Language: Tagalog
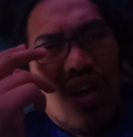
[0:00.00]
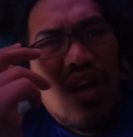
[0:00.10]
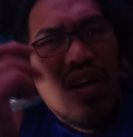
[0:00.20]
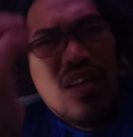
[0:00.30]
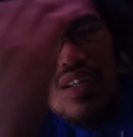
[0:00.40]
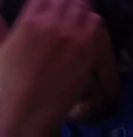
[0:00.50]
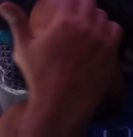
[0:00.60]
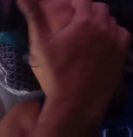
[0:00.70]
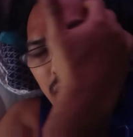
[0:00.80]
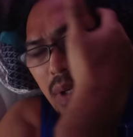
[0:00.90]
ang
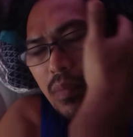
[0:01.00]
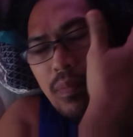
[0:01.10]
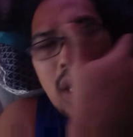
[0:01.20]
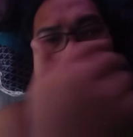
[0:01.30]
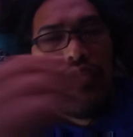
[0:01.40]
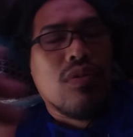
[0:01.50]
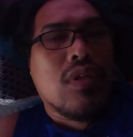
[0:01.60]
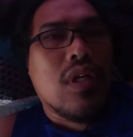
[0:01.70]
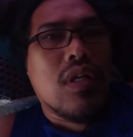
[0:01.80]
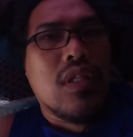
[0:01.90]

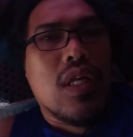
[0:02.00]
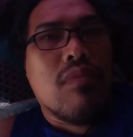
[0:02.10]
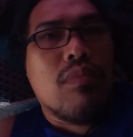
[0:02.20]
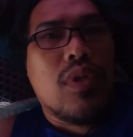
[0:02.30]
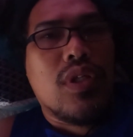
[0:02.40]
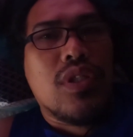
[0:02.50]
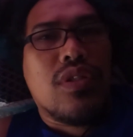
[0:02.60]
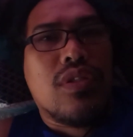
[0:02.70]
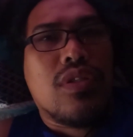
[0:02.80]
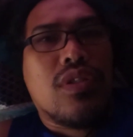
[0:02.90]
pagpasok ng numbers
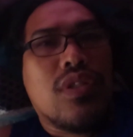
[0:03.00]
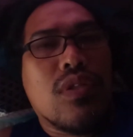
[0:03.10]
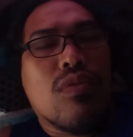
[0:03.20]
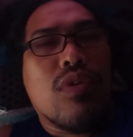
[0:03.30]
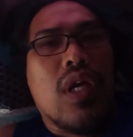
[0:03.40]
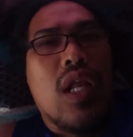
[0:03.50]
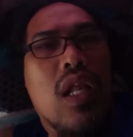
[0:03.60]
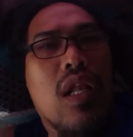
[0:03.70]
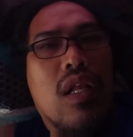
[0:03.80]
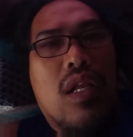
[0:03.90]
sa
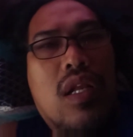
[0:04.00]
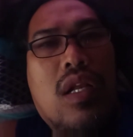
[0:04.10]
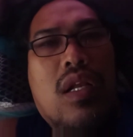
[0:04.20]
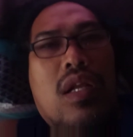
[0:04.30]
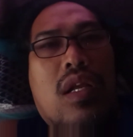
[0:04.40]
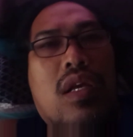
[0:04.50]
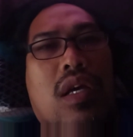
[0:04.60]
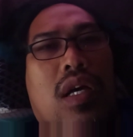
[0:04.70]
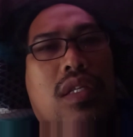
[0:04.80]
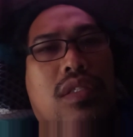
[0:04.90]
Google
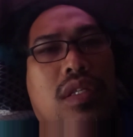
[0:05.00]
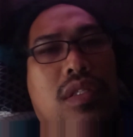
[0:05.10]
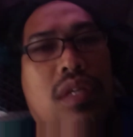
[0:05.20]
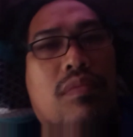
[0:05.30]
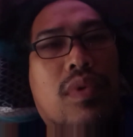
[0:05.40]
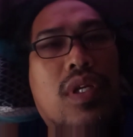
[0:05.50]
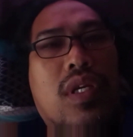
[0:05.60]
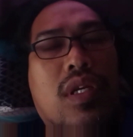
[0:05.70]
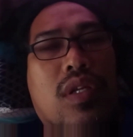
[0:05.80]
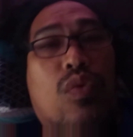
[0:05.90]
AdSense
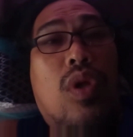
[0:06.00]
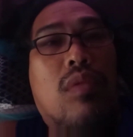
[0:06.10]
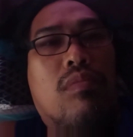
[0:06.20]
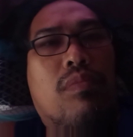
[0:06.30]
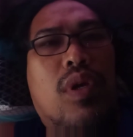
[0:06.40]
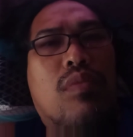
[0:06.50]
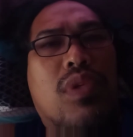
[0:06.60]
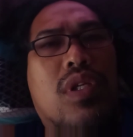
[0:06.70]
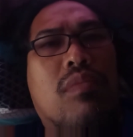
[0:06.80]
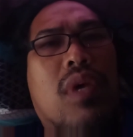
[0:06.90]
every 12 pero
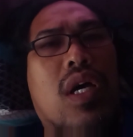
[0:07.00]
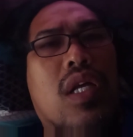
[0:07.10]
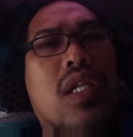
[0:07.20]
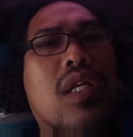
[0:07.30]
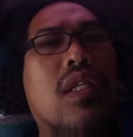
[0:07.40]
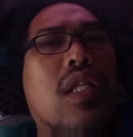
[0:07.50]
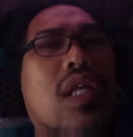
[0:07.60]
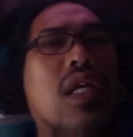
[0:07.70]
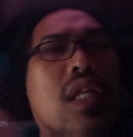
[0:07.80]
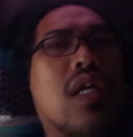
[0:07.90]
minsan maaga nilang din
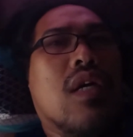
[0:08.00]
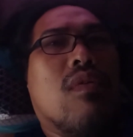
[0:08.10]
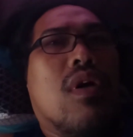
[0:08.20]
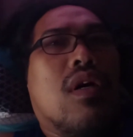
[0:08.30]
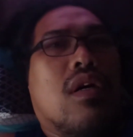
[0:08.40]
ginagawa